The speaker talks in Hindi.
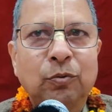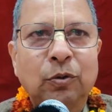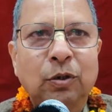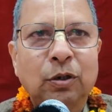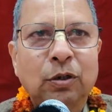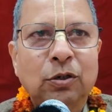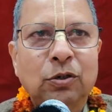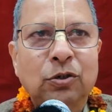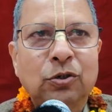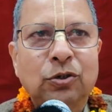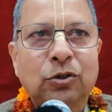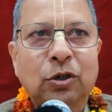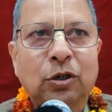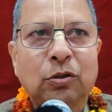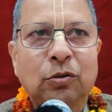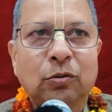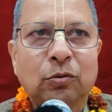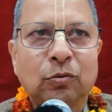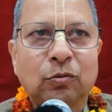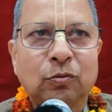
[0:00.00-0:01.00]
हुआ
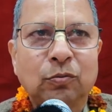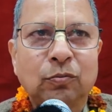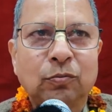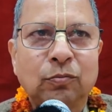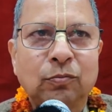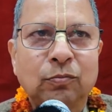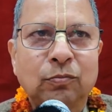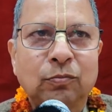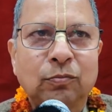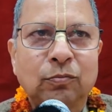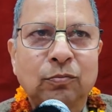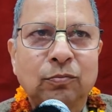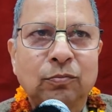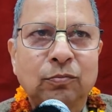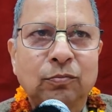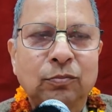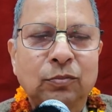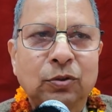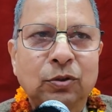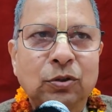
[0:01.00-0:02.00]
शांतनु
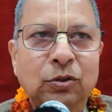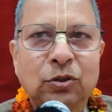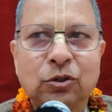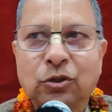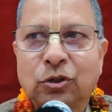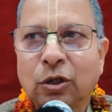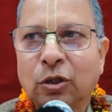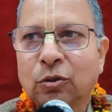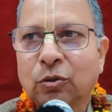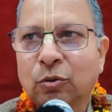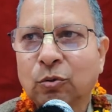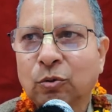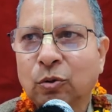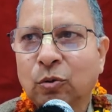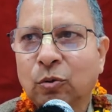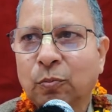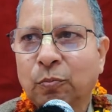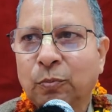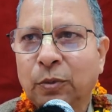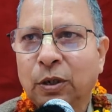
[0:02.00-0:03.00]
शांतनु के
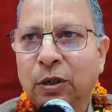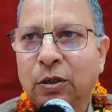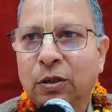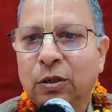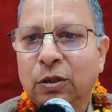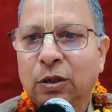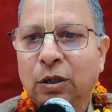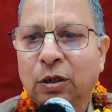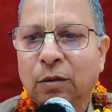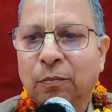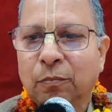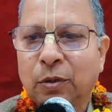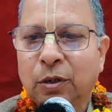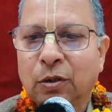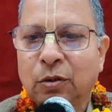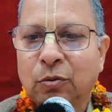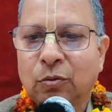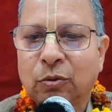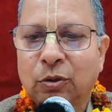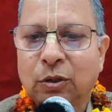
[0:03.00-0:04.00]
रूप में यहाँ
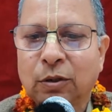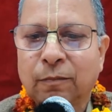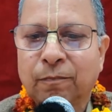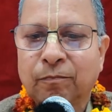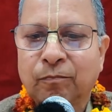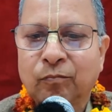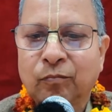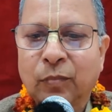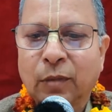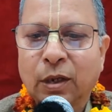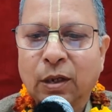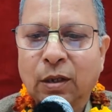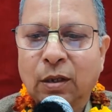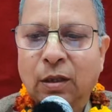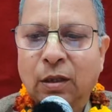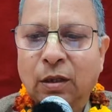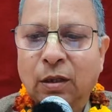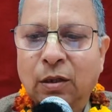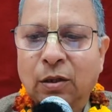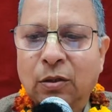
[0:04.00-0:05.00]
प्रकट हो गए
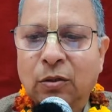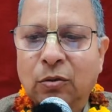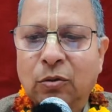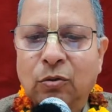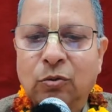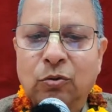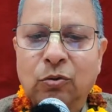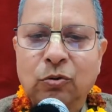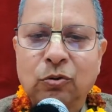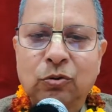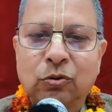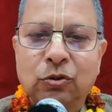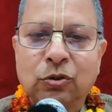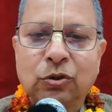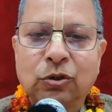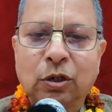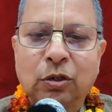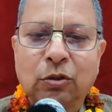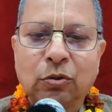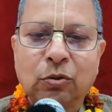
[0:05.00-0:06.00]
तो
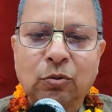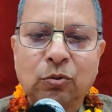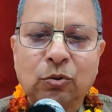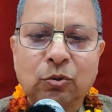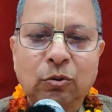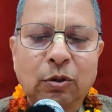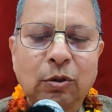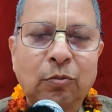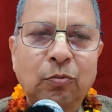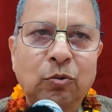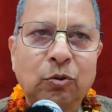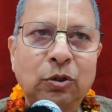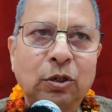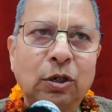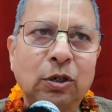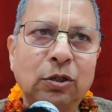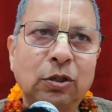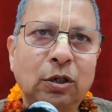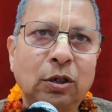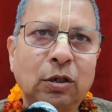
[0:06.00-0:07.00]
शांतनु जो हैं वो
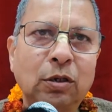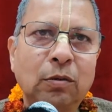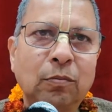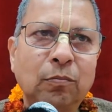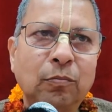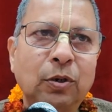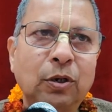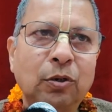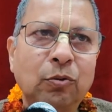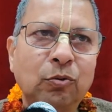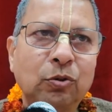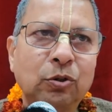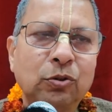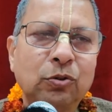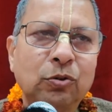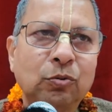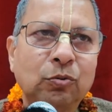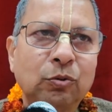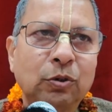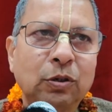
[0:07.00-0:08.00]
धीरे धीरे बड़े होने
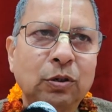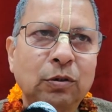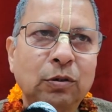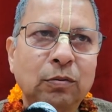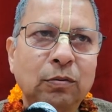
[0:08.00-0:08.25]
शुरू हुए